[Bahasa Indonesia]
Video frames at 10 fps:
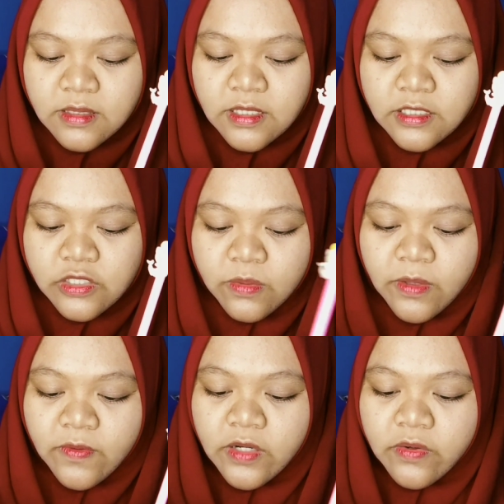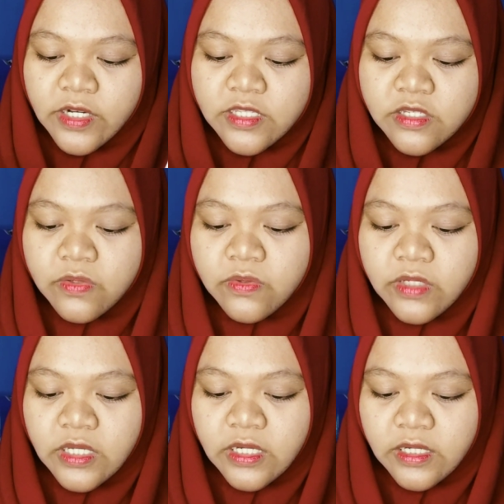kita coba yang warna orange dulu
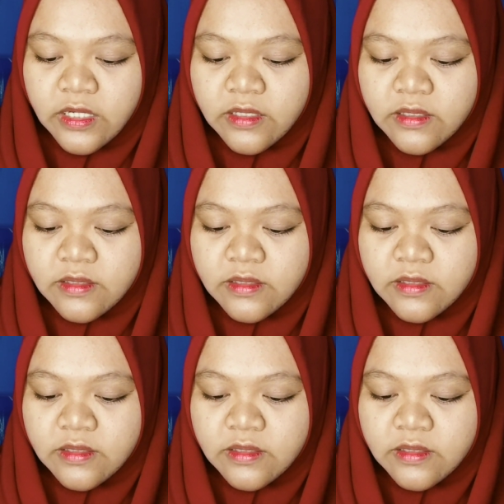ya